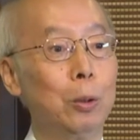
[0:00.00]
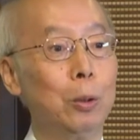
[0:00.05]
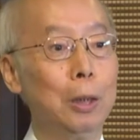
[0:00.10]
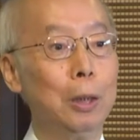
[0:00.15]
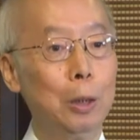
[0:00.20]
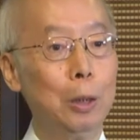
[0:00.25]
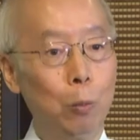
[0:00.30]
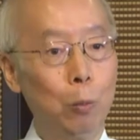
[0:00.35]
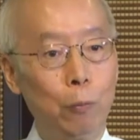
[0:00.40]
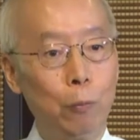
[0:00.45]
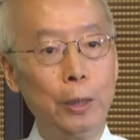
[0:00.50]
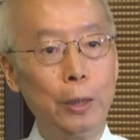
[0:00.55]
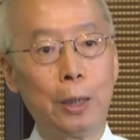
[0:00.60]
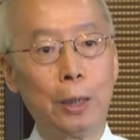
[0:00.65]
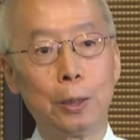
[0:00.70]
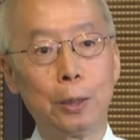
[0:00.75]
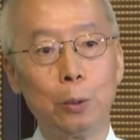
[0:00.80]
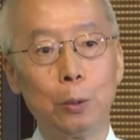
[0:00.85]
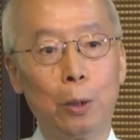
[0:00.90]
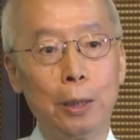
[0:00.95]
我非常喜
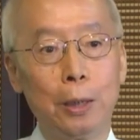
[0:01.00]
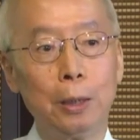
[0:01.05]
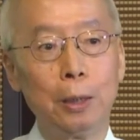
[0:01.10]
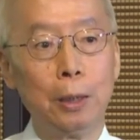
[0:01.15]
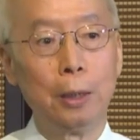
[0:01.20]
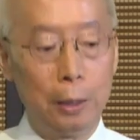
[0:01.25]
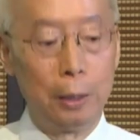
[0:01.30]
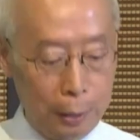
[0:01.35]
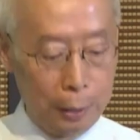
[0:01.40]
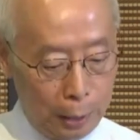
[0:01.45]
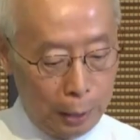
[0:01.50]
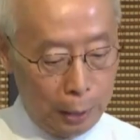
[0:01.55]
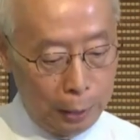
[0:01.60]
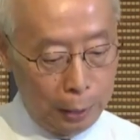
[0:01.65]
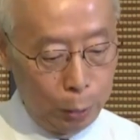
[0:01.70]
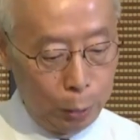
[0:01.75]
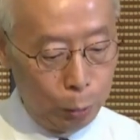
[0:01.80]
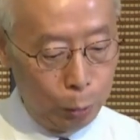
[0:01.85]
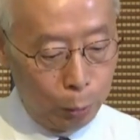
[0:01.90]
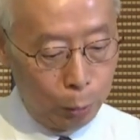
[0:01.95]
欢刚刚那
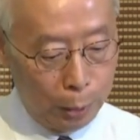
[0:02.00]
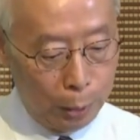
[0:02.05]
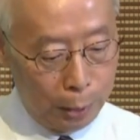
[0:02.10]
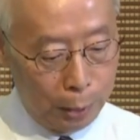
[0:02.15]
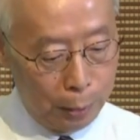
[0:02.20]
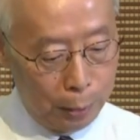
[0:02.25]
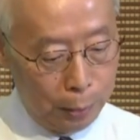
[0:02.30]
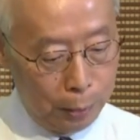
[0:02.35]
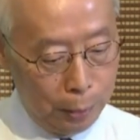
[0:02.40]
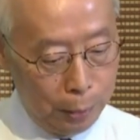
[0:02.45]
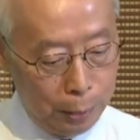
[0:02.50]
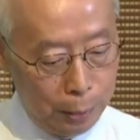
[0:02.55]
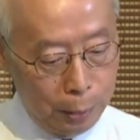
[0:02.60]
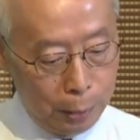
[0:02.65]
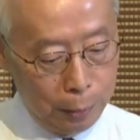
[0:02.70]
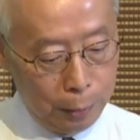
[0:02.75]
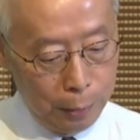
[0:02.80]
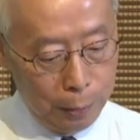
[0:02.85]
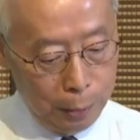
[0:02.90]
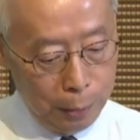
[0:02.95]
句话啊。好，
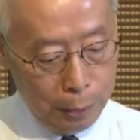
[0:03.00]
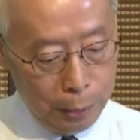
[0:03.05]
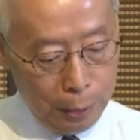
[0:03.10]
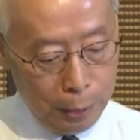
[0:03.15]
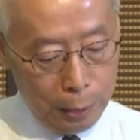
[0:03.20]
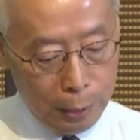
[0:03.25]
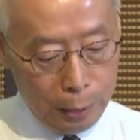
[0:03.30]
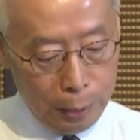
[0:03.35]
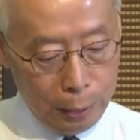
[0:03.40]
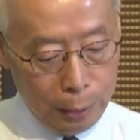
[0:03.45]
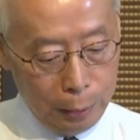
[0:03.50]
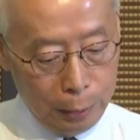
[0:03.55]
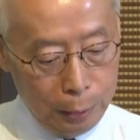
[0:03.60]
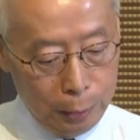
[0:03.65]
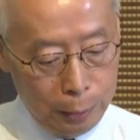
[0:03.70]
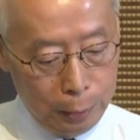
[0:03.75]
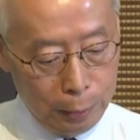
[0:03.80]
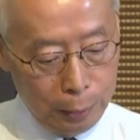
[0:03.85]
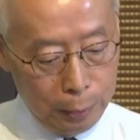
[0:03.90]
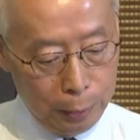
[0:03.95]
那那
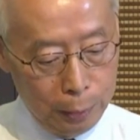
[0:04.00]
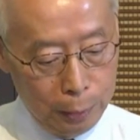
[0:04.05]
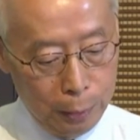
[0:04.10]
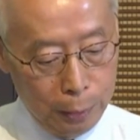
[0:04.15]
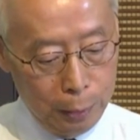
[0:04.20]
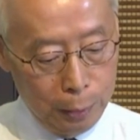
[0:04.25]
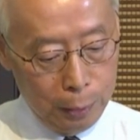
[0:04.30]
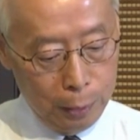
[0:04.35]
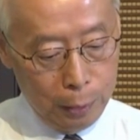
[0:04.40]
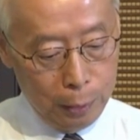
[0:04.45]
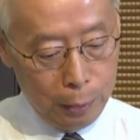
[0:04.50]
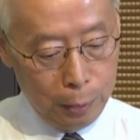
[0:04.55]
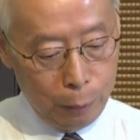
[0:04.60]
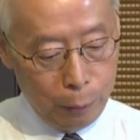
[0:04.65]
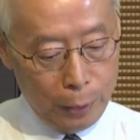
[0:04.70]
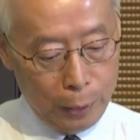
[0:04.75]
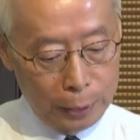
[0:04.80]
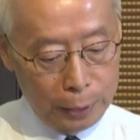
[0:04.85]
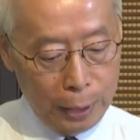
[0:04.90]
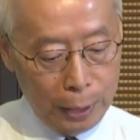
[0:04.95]
个法
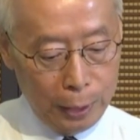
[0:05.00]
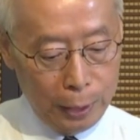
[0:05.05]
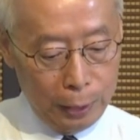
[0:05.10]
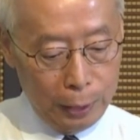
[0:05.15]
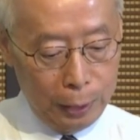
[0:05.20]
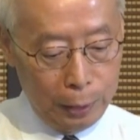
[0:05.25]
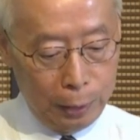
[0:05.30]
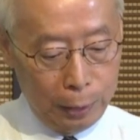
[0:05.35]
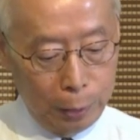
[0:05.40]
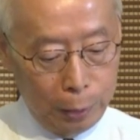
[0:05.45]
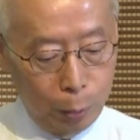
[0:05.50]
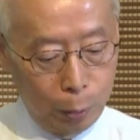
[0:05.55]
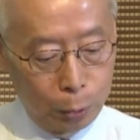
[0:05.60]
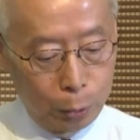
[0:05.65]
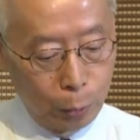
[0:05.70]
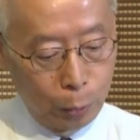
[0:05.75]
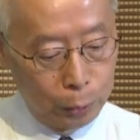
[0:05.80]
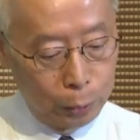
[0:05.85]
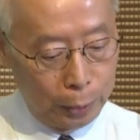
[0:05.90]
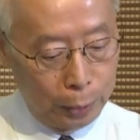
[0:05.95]
但以应缘有从
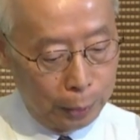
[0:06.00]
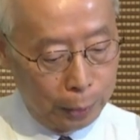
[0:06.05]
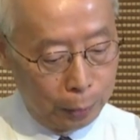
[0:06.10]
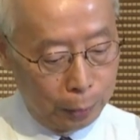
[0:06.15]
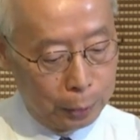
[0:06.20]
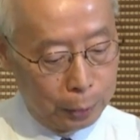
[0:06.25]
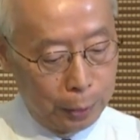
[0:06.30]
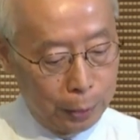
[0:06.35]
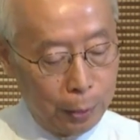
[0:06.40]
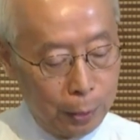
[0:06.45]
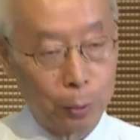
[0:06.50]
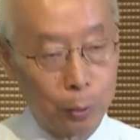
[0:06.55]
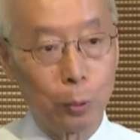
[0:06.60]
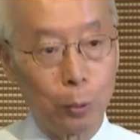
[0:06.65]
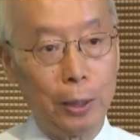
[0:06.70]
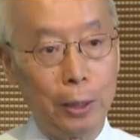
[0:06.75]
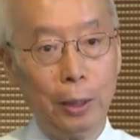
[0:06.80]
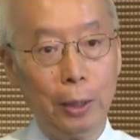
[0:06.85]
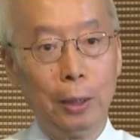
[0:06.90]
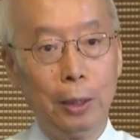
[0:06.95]
颠倒生哦，所以
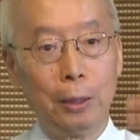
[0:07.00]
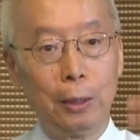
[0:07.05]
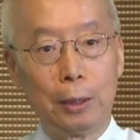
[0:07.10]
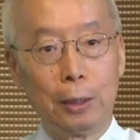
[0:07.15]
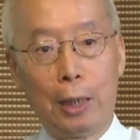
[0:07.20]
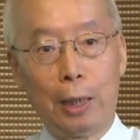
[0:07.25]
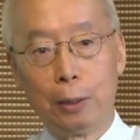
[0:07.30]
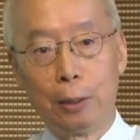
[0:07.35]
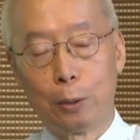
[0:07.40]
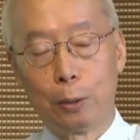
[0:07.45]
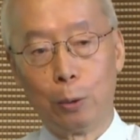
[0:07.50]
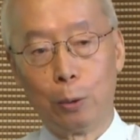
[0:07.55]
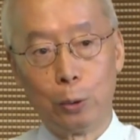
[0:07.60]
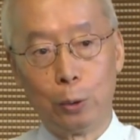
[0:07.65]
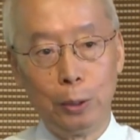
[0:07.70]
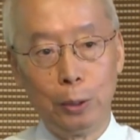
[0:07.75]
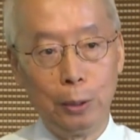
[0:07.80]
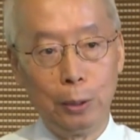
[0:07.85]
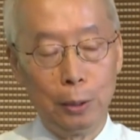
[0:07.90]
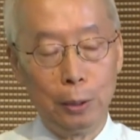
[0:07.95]
刚才手
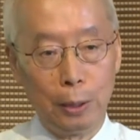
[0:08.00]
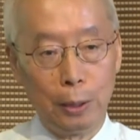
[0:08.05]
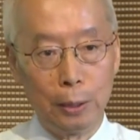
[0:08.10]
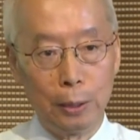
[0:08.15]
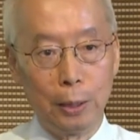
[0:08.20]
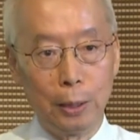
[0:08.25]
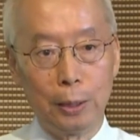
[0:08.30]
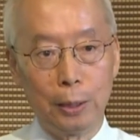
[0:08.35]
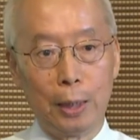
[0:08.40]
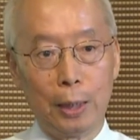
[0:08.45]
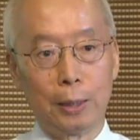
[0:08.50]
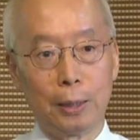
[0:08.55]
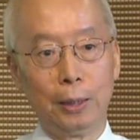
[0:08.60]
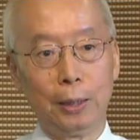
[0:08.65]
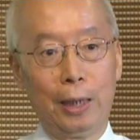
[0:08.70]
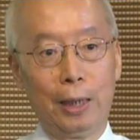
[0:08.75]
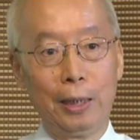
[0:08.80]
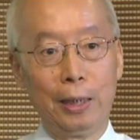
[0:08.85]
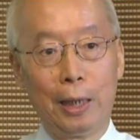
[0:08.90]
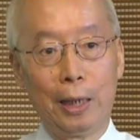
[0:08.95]
机铃声响起，哎，
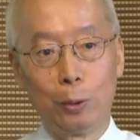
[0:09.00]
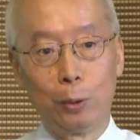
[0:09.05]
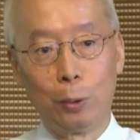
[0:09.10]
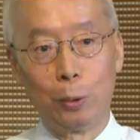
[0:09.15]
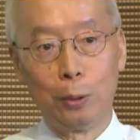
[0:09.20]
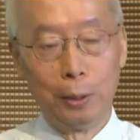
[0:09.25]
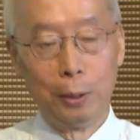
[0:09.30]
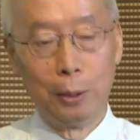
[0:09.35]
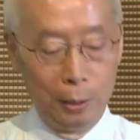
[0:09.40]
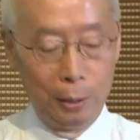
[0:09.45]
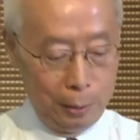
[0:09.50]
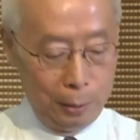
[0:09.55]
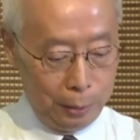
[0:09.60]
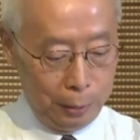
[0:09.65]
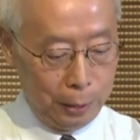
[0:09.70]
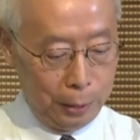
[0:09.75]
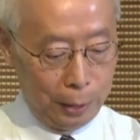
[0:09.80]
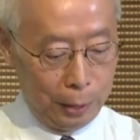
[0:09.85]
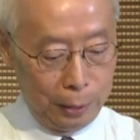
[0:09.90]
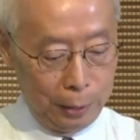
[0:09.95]
他就讲
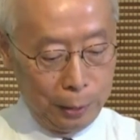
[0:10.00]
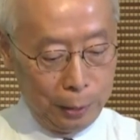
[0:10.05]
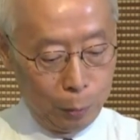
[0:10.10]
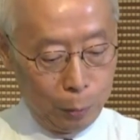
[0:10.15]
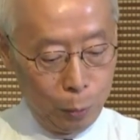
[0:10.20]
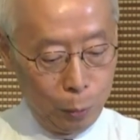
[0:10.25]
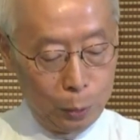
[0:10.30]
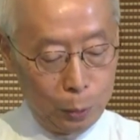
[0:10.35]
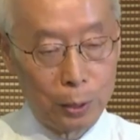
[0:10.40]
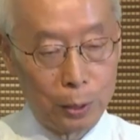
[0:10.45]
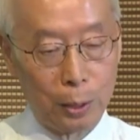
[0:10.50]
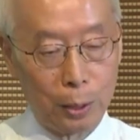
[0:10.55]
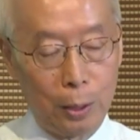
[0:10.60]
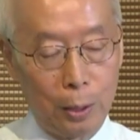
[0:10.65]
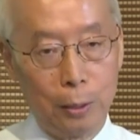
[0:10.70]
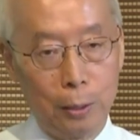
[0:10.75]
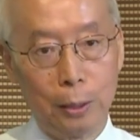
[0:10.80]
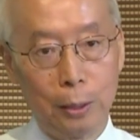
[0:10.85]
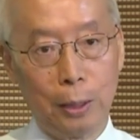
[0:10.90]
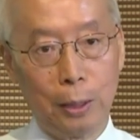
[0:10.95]
了一个故事啊。
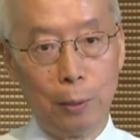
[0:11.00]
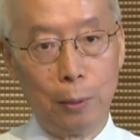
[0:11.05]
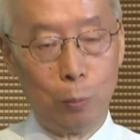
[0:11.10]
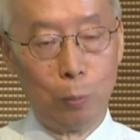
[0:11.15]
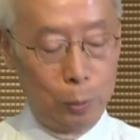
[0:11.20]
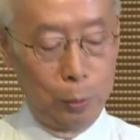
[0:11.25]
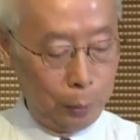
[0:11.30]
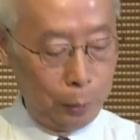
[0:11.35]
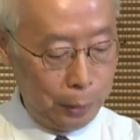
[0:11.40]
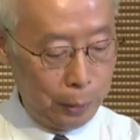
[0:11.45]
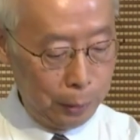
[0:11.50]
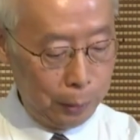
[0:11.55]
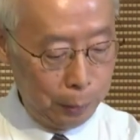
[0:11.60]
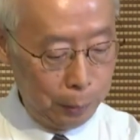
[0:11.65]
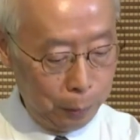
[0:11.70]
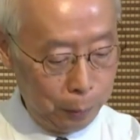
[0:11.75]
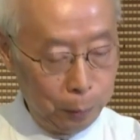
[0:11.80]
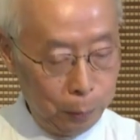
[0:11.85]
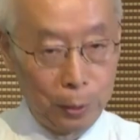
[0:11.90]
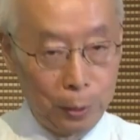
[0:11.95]
那我觉得
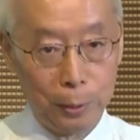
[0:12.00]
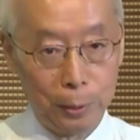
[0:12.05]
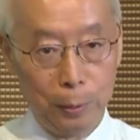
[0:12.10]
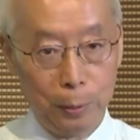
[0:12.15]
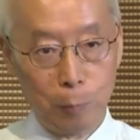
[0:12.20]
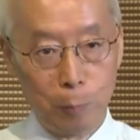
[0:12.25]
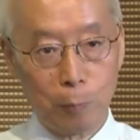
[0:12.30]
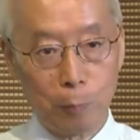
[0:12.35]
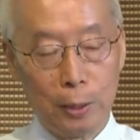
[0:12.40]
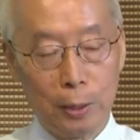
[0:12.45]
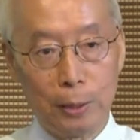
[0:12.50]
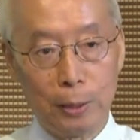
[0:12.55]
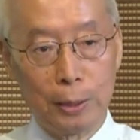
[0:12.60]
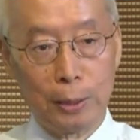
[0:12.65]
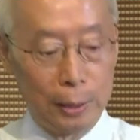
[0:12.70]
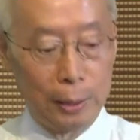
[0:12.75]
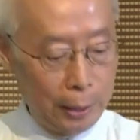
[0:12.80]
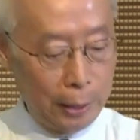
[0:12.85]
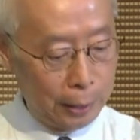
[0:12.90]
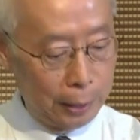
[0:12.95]
我也很赞
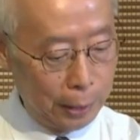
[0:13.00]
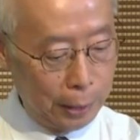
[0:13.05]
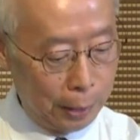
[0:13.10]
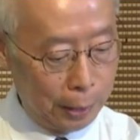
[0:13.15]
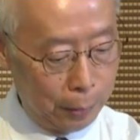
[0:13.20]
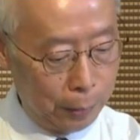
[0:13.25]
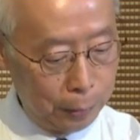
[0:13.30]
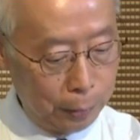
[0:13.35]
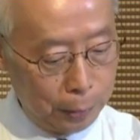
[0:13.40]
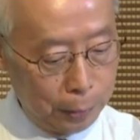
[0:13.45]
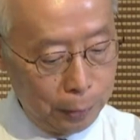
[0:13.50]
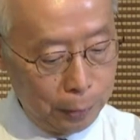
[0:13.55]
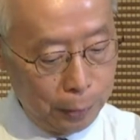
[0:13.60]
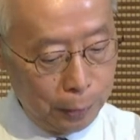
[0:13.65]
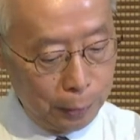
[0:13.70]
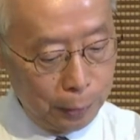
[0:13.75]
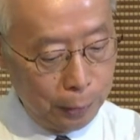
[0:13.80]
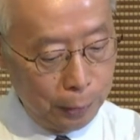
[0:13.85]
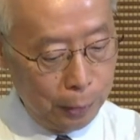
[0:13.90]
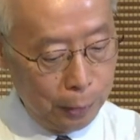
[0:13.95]
叹他啊。等等，
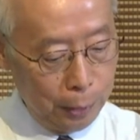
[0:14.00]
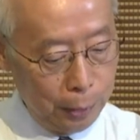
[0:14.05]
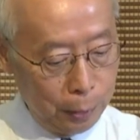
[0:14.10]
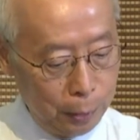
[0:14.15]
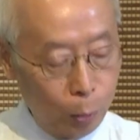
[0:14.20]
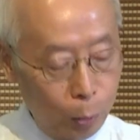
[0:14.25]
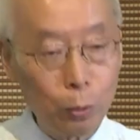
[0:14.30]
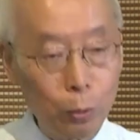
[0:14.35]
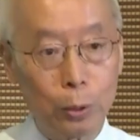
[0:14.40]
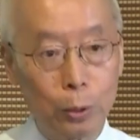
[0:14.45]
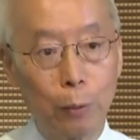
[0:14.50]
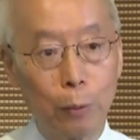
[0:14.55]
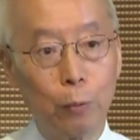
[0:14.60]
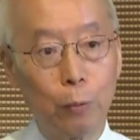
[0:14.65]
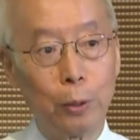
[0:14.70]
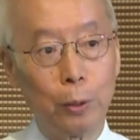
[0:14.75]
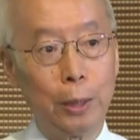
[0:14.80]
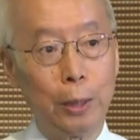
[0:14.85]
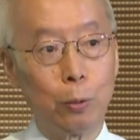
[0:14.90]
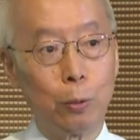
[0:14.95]
龙女成佛那一
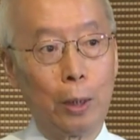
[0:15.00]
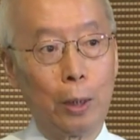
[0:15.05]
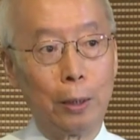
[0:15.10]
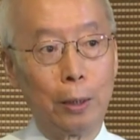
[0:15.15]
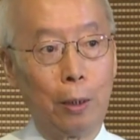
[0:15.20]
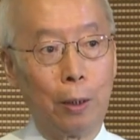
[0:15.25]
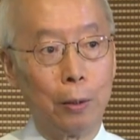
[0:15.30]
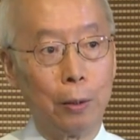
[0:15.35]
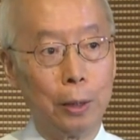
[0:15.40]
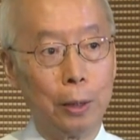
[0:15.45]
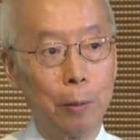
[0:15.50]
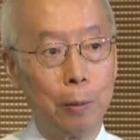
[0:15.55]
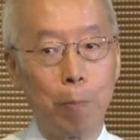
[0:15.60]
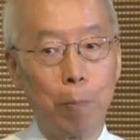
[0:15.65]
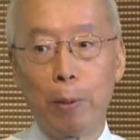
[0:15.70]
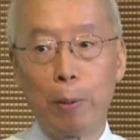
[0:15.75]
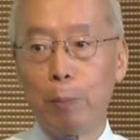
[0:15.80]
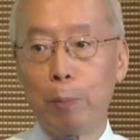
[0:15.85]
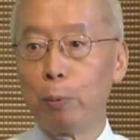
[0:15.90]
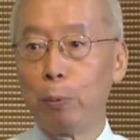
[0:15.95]
段啊也很棒，
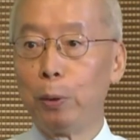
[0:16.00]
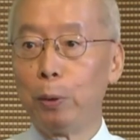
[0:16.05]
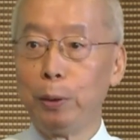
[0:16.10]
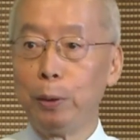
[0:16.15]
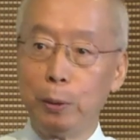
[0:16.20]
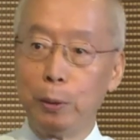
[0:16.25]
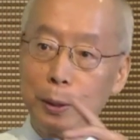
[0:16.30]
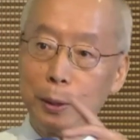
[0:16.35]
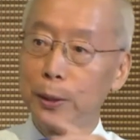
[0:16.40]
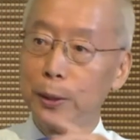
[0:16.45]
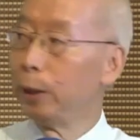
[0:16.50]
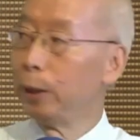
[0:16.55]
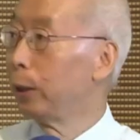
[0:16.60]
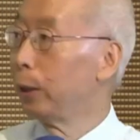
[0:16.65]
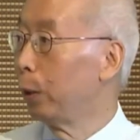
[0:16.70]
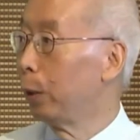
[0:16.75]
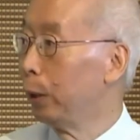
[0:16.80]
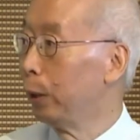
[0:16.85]
不过因为时间到了，